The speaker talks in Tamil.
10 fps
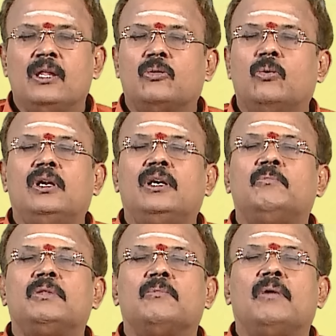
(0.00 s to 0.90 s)
தொழில்
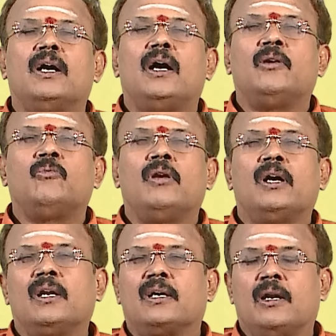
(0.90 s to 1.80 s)
நிமித்தமாக
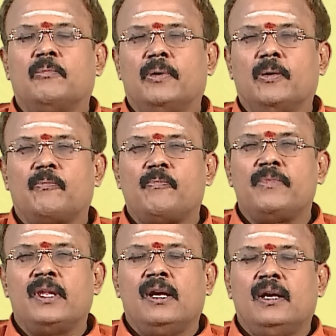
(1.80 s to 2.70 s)
அனுகூலங்கள் காணப்படும்
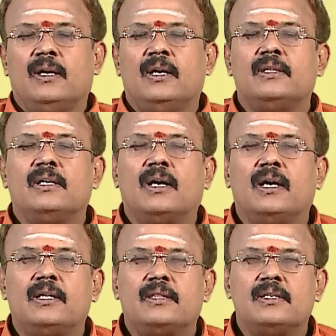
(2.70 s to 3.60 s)
எடுத்த
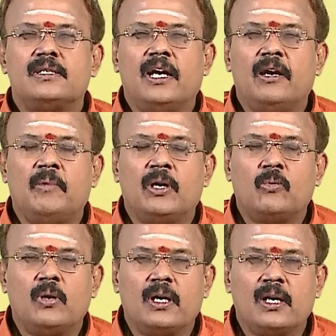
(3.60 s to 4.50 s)
காரியத்தில் ஜெயம்
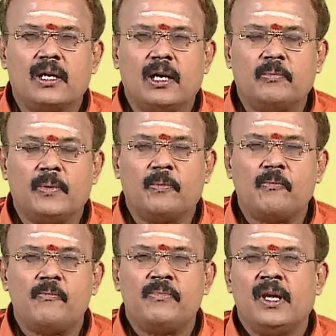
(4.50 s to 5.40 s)
அனுகூலங்கள் காணப்படும்
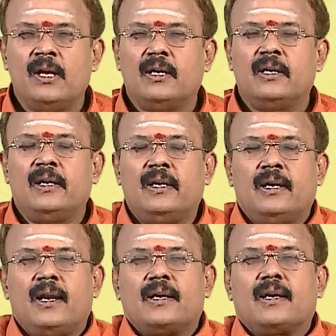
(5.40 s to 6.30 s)

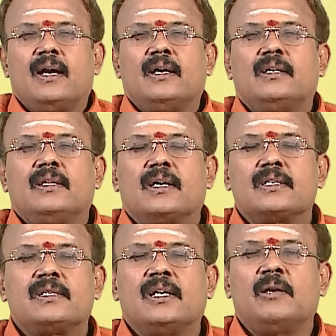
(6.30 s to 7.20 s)
நீண்ட நாட்களாக இருந்த
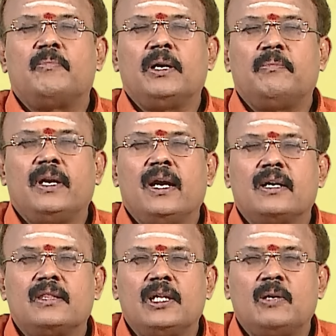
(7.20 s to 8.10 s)
கஷ்டங்கள்
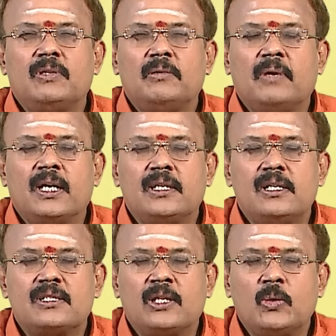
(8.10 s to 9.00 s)
படிப்படியாக தீர்வது
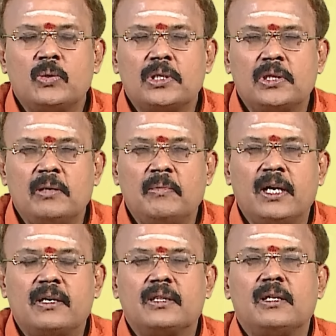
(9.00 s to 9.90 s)
மனதில் சந்தோஷத்தையும்
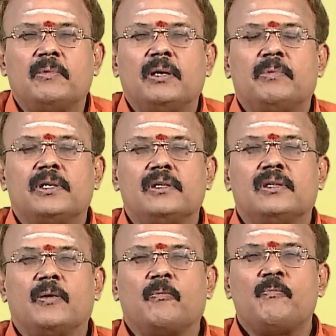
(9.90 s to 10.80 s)
ஏற்றத்தையும் ஏற்படுத்தி
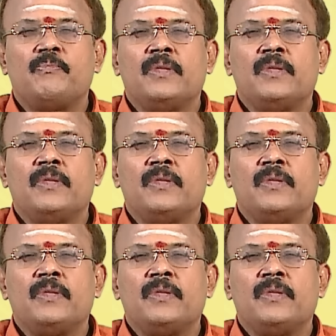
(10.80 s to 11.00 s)
தரும்